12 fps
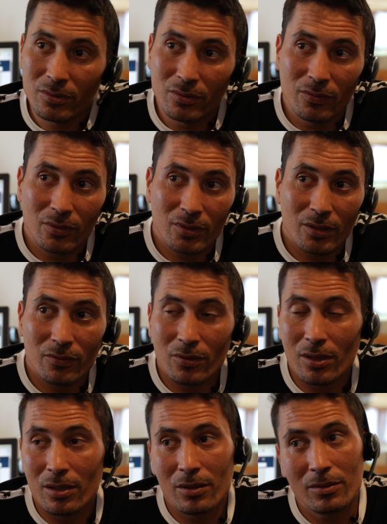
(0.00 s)
souvent des
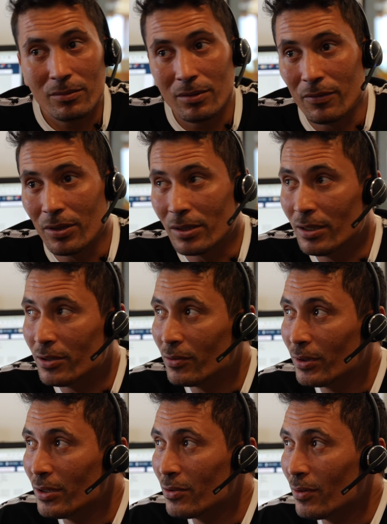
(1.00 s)
fois avec des gens
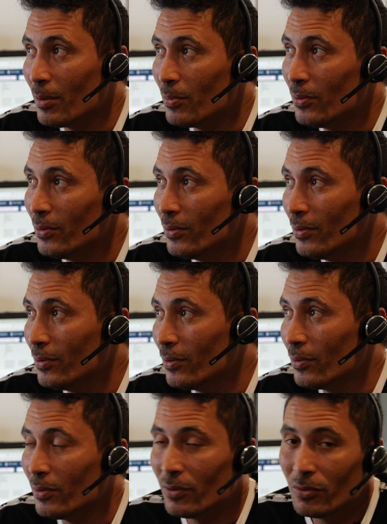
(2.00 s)
qui sont un peu
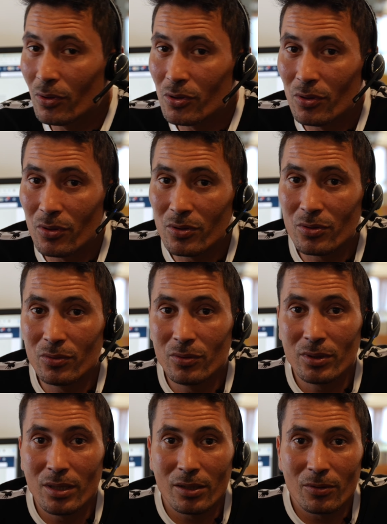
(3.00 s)
en urgence ou
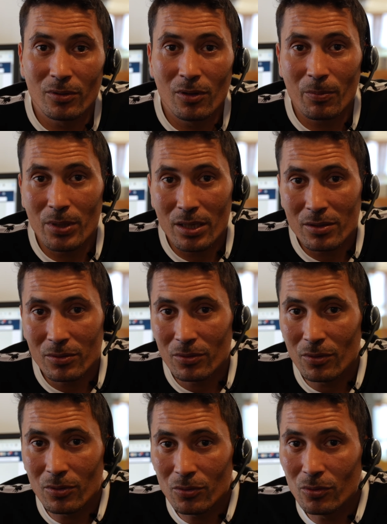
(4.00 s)
qui attendent leur pièce
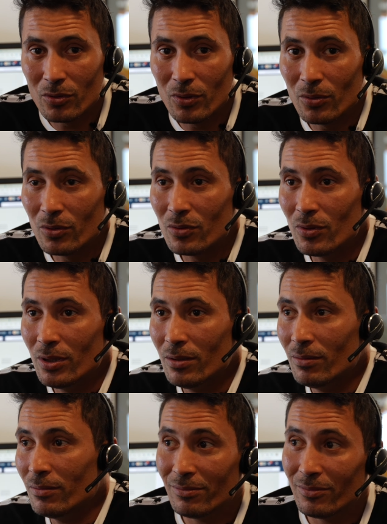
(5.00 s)
euh, tout de suite, tout de suite.
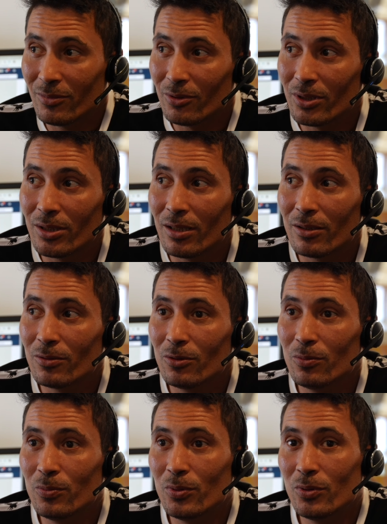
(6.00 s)
On est un
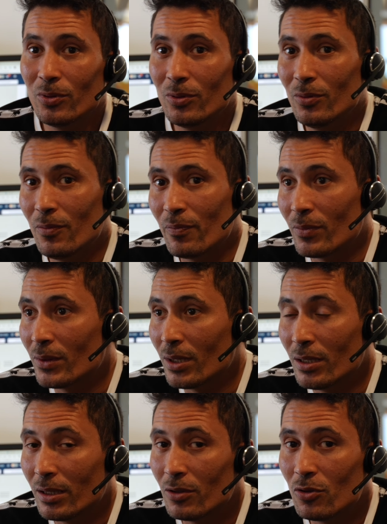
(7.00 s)
groupe euh,
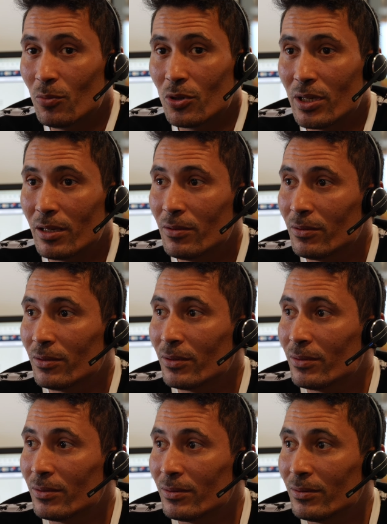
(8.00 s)
très très homogène,
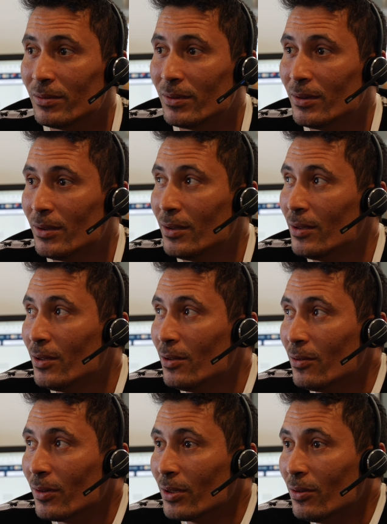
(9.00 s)

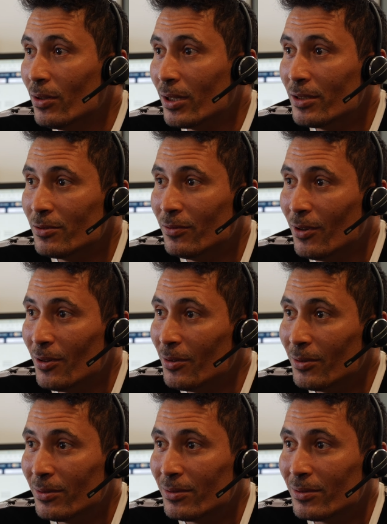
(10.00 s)
on, rigole très
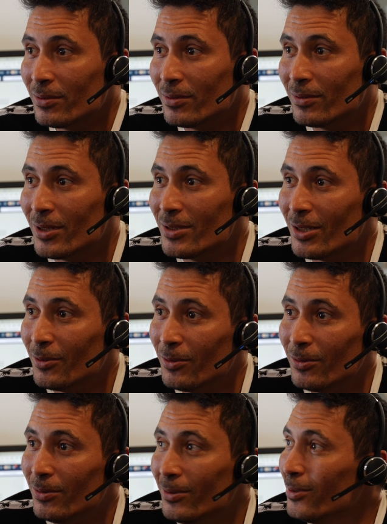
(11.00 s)
souvent, on, essaie de,
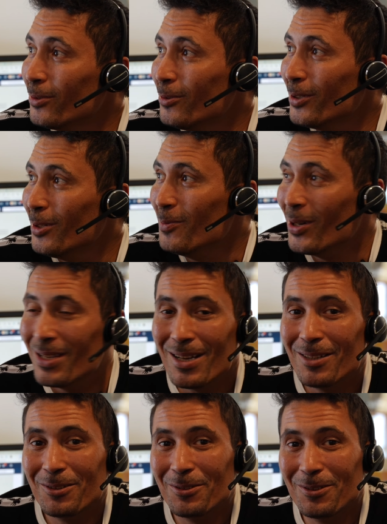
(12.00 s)
trouver le
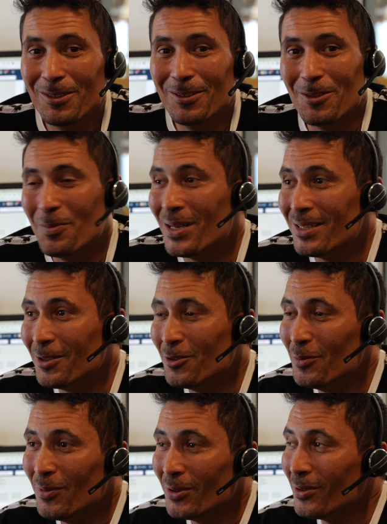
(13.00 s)
moyen de, de, passer du
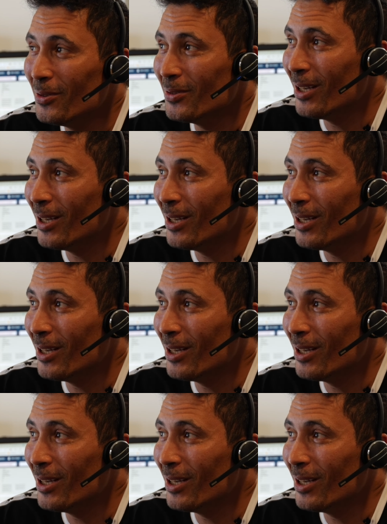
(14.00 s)
bon temps en